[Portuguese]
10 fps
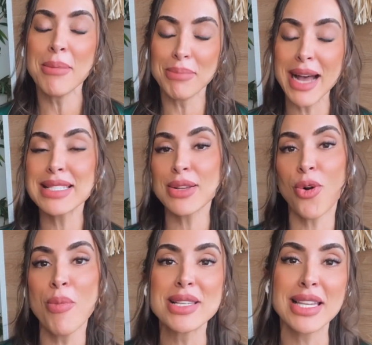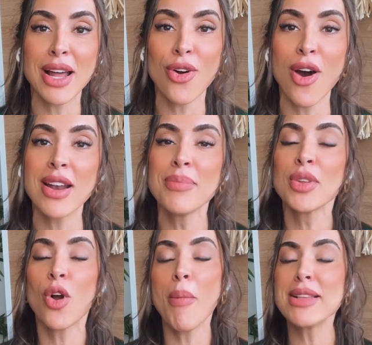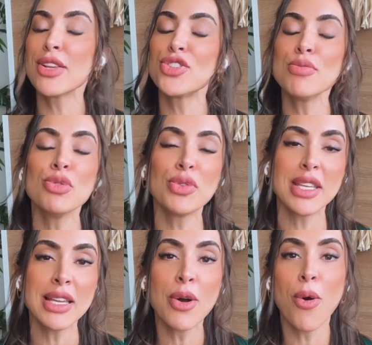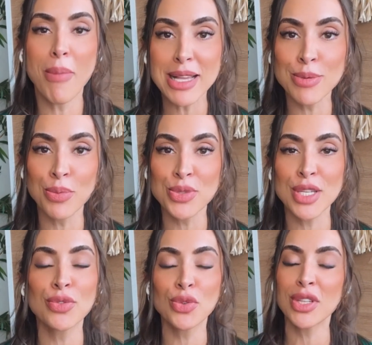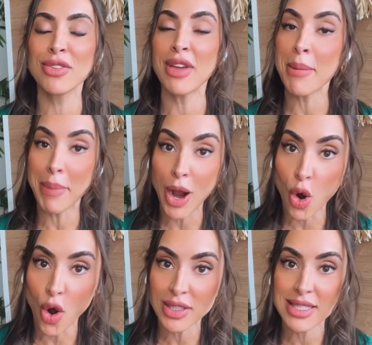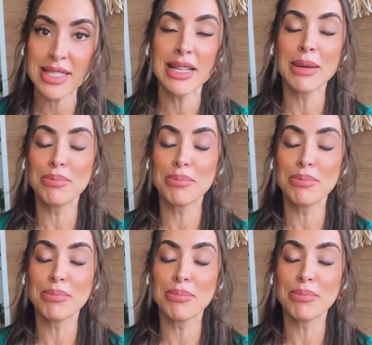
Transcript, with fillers: Mas, começando agora, começa a diminuir o máximo possível tudo que vem em pacotes,